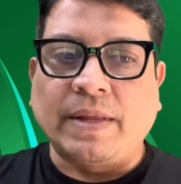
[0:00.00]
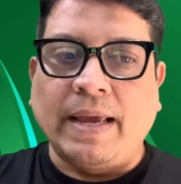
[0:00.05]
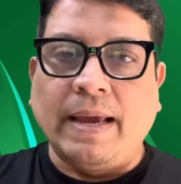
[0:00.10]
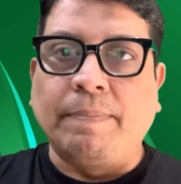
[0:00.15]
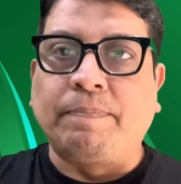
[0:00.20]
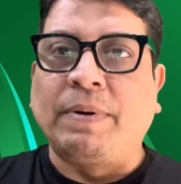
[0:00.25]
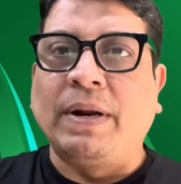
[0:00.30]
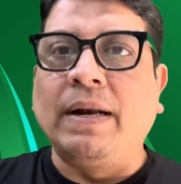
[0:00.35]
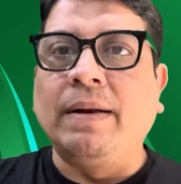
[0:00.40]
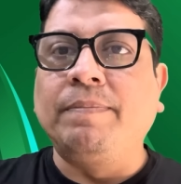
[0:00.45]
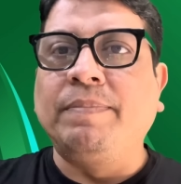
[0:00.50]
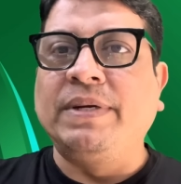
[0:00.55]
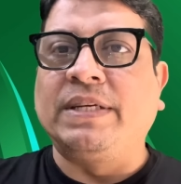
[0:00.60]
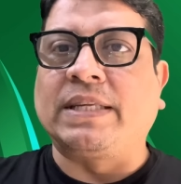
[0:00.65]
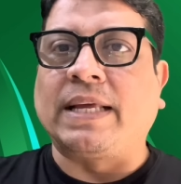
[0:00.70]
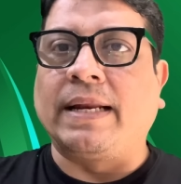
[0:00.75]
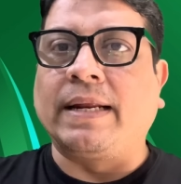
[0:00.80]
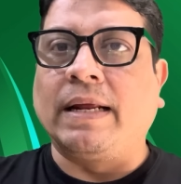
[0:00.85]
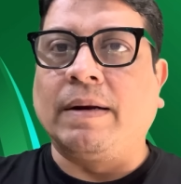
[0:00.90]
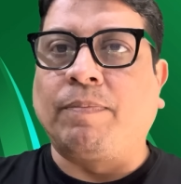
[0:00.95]
এপ্রিলের বিশ
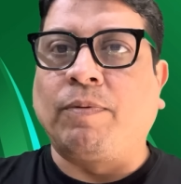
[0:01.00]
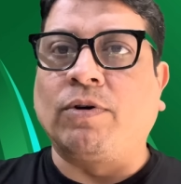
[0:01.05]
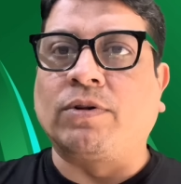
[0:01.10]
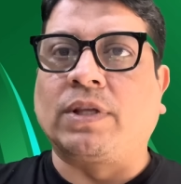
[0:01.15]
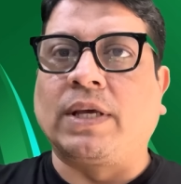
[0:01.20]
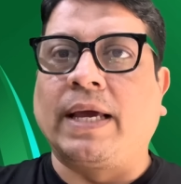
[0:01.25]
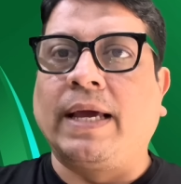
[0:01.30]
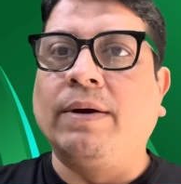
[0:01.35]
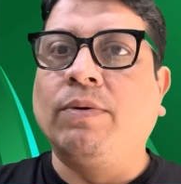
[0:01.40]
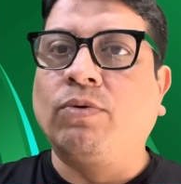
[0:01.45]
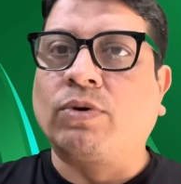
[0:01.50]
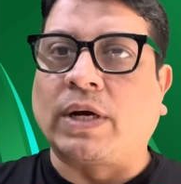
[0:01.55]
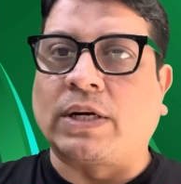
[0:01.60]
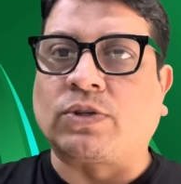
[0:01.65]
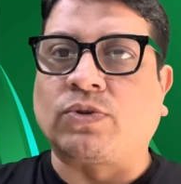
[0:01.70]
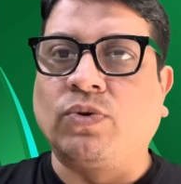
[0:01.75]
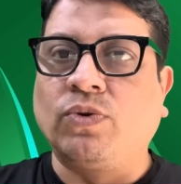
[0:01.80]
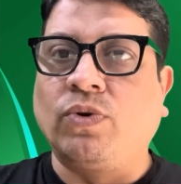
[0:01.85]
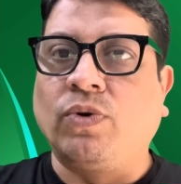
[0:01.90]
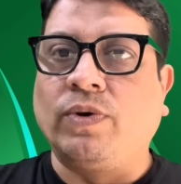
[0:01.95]
তারিখের পর থেকেই উঠা
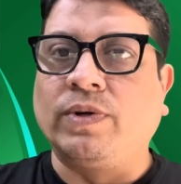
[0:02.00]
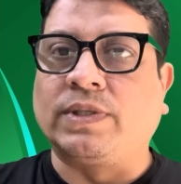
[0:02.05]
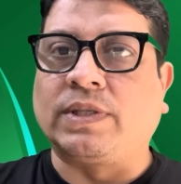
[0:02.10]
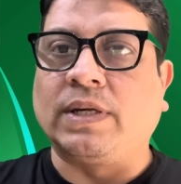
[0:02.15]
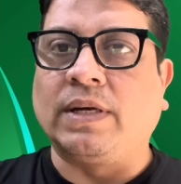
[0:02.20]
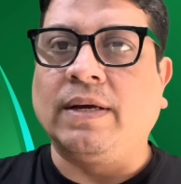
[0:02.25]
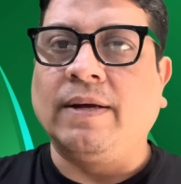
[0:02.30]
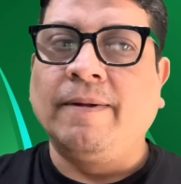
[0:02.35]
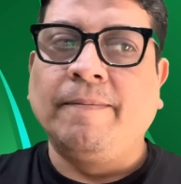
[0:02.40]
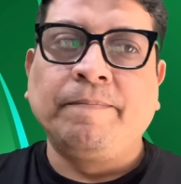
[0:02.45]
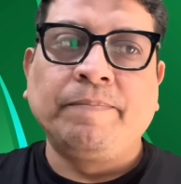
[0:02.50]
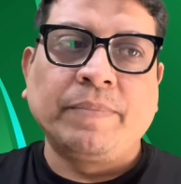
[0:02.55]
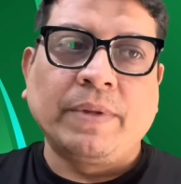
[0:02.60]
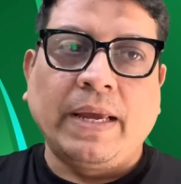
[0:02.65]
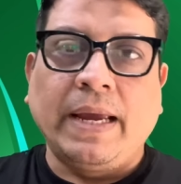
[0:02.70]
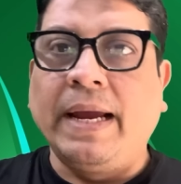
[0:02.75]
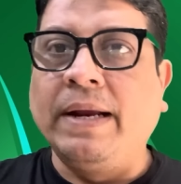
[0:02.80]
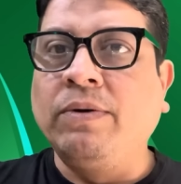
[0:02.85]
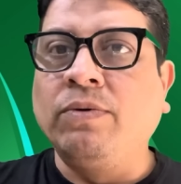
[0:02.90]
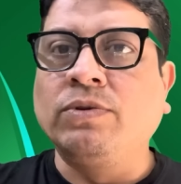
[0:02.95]
শুরু হয়েছে
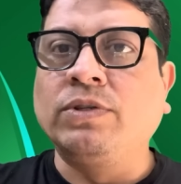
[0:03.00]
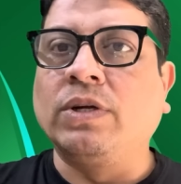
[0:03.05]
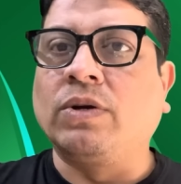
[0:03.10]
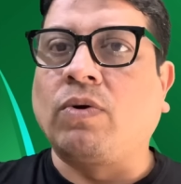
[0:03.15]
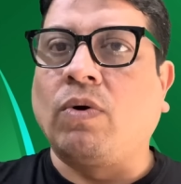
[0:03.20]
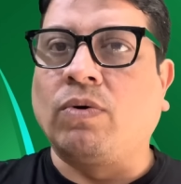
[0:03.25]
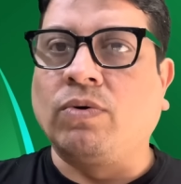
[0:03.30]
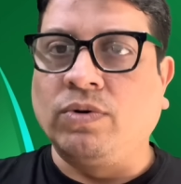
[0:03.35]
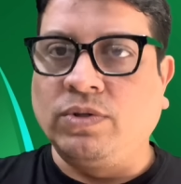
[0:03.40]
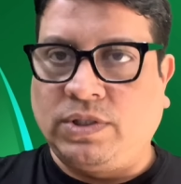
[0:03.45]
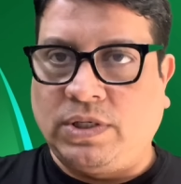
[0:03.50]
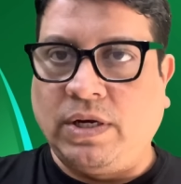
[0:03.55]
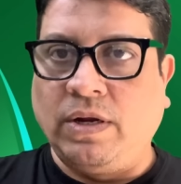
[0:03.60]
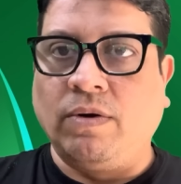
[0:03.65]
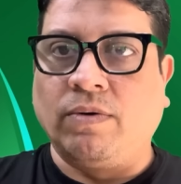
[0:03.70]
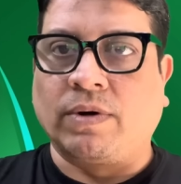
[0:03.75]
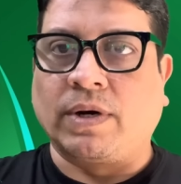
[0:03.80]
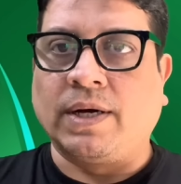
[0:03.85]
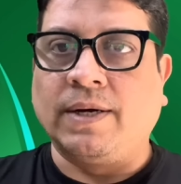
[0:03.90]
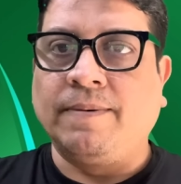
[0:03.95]
এই নজির কখনো ছিল
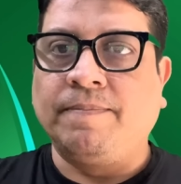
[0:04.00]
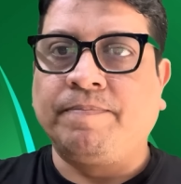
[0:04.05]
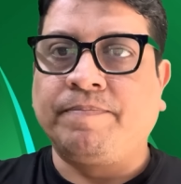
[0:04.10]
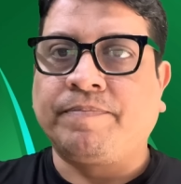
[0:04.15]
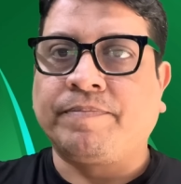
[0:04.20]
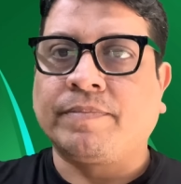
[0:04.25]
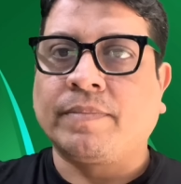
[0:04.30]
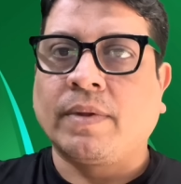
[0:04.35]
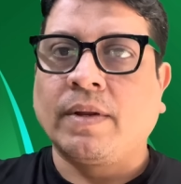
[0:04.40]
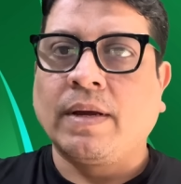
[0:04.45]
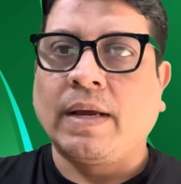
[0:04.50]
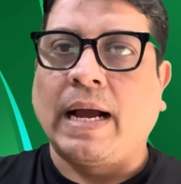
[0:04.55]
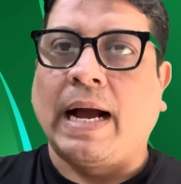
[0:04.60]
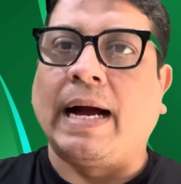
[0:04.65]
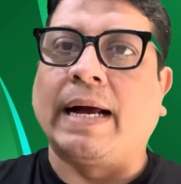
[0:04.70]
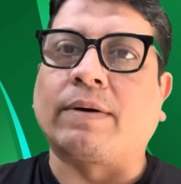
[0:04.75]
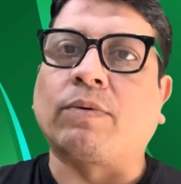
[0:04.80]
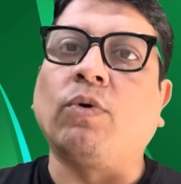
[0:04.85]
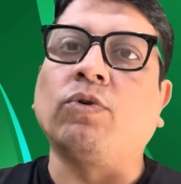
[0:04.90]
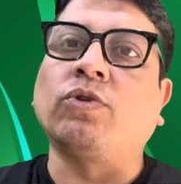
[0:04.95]
না
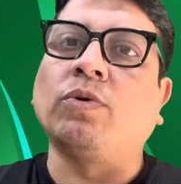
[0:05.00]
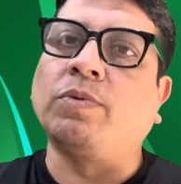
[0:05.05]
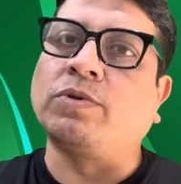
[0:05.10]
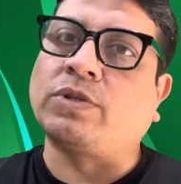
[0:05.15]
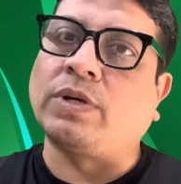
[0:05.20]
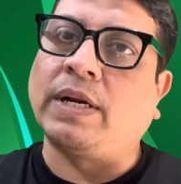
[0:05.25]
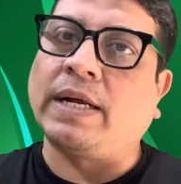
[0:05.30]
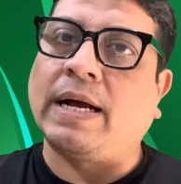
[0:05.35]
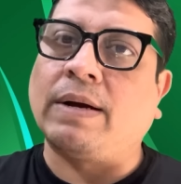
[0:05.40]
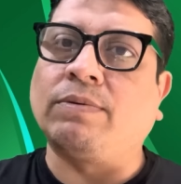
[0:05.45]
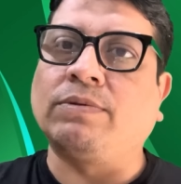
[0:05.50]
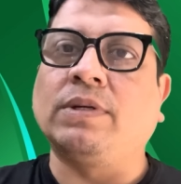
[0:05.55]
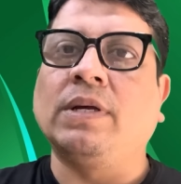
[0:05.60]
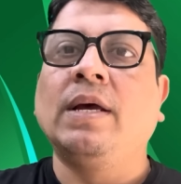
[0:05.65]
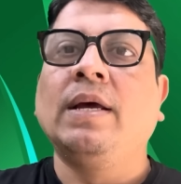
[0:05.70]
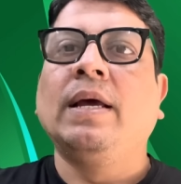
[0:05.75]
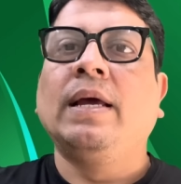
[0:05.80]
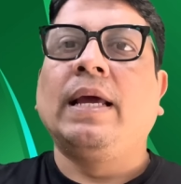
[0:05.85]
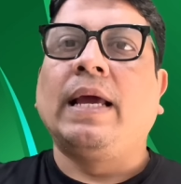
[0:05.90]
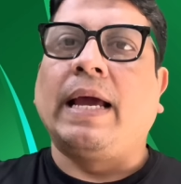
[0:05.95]
আর গত বছরের কাগজ
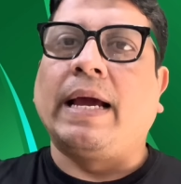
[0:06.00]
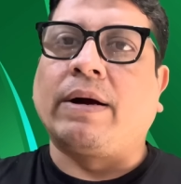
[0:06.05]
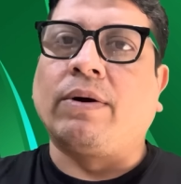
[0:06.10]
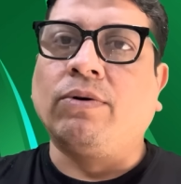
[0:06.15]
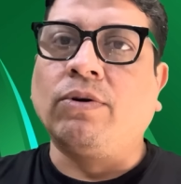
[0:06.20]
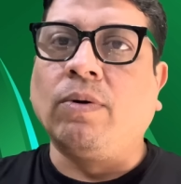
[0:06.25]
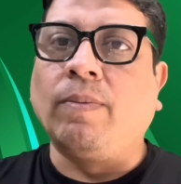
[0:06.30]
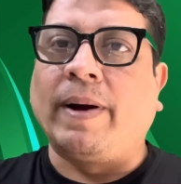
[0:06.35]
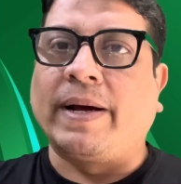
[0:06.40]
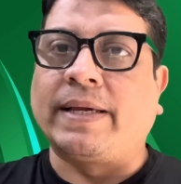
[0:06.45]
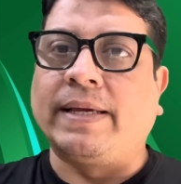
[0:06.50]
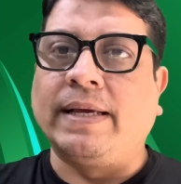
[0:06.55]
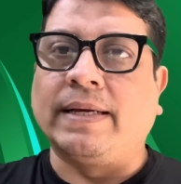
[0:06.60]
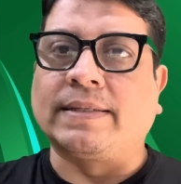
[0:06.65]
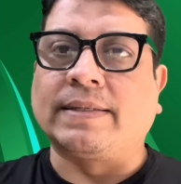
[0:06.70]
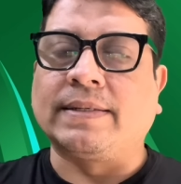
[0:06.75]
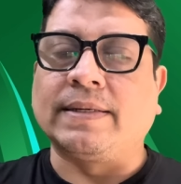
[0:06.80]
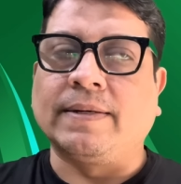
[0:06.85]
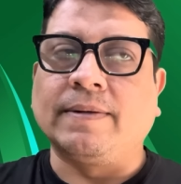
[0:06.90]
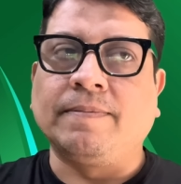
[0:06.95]
এখনও বাকি
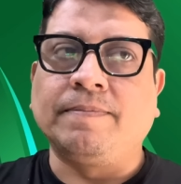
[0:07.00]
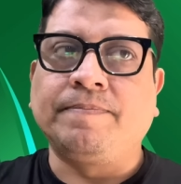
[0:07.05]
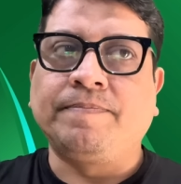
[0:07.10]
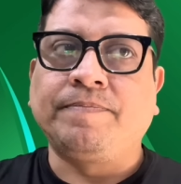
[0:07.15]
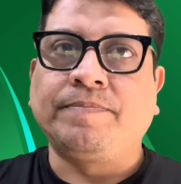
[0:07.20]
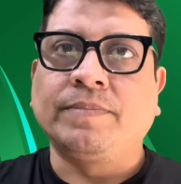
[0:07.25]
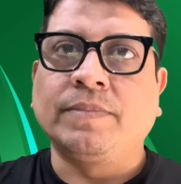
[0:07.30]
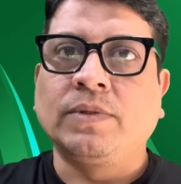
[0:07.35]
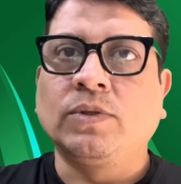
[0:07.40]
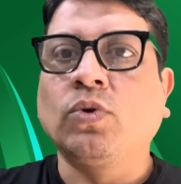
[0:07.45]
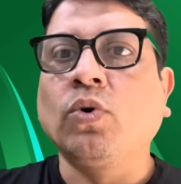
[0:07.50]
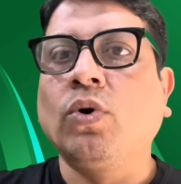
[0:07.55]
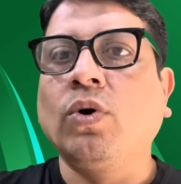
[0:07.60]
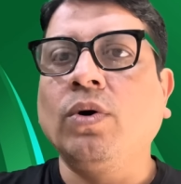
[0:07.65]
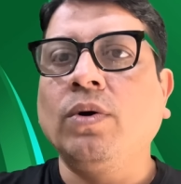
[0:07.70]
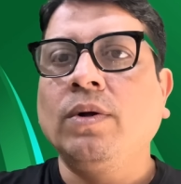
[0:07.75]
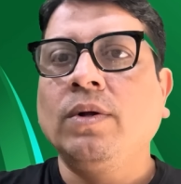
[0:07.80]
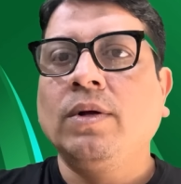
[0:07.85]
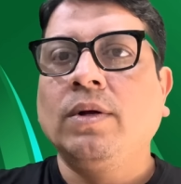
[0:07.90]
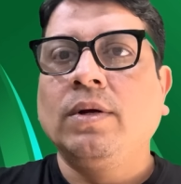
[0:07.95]
আছে তো
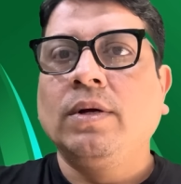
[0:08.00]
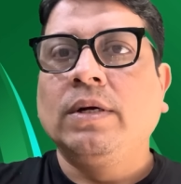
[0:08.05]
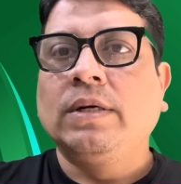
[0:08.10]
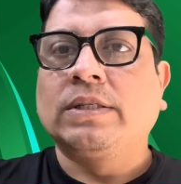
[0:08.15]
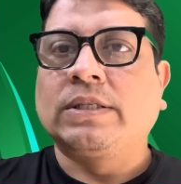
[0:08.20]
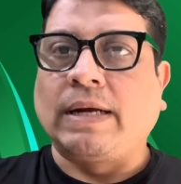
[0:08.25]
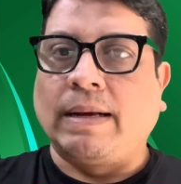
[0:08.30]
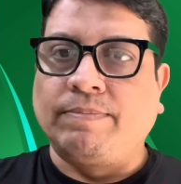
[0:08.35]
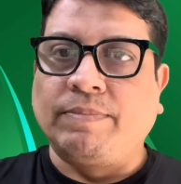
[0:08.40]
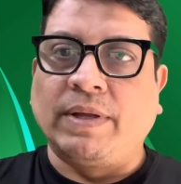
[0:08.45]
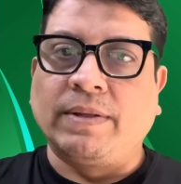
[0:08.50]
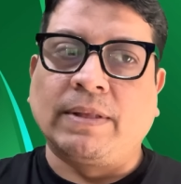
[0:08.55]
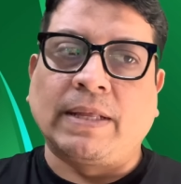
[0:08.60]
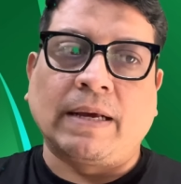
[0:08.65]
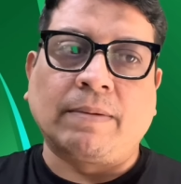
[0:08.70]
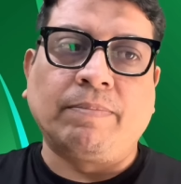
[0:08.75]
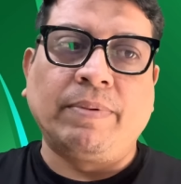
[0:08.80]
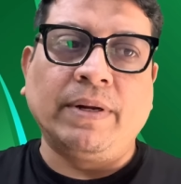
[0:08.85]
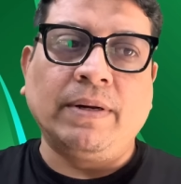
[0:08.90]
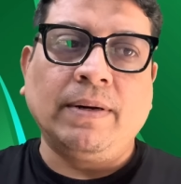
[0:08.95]
সাবধান
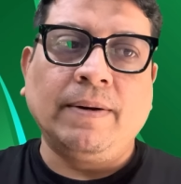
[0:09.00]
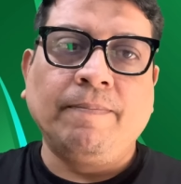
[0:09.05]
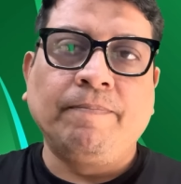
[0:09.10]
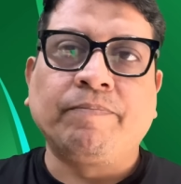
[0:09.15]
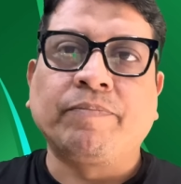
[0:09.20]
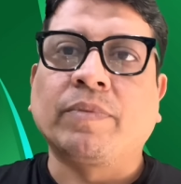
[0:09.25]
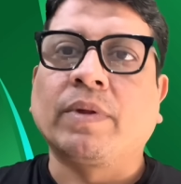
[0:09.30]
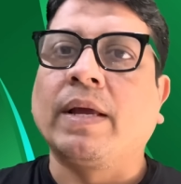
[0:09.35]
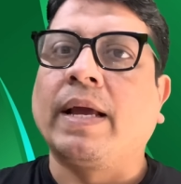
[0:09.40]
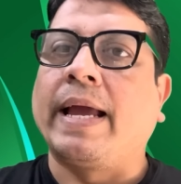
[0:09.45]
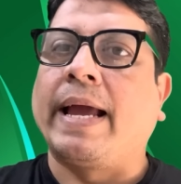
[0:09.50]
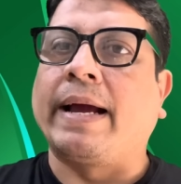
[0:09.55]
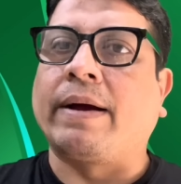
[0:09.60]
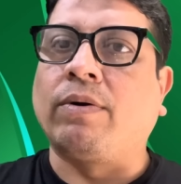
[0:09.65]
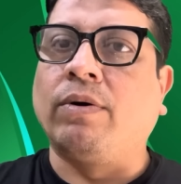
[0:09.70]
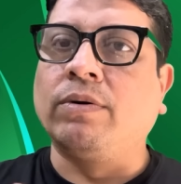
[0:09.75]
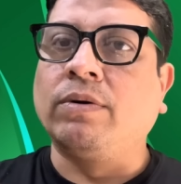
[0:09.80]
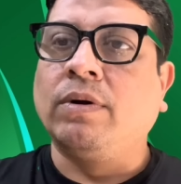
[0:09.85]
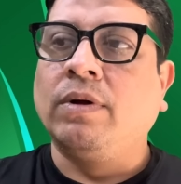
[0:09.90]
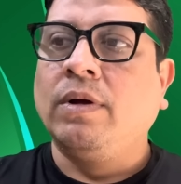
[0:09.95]
থাকবেন এখন